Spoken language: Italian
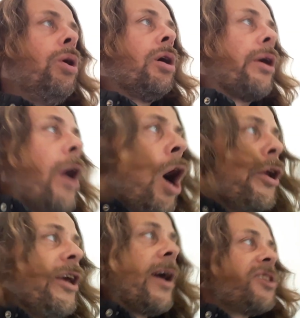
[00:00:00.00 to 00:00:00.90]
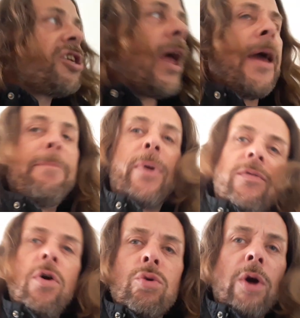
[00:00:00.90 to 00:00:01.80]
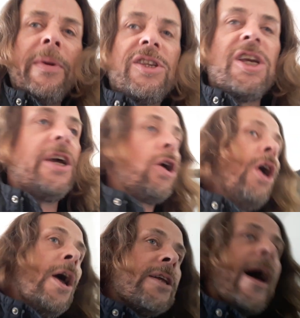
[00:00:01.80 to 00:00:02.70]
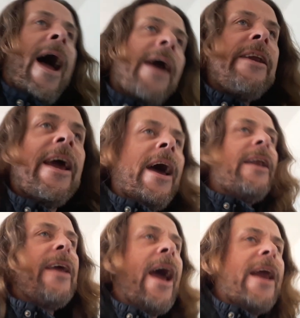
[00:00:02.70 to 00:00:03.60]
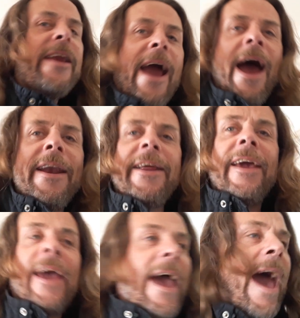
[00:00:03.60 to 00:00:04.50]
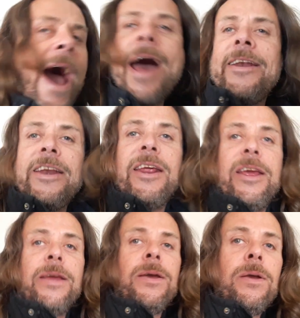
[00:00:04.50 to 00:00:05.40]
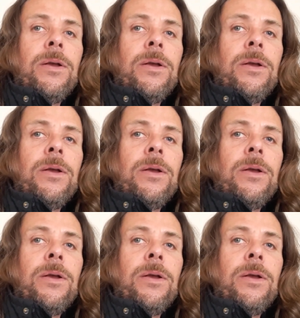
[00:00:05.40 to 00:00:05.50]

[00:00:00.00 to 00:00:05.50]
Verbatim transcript: Cronica, sempre, ovunque mi giro, da anni e anni e anni e anni e anni.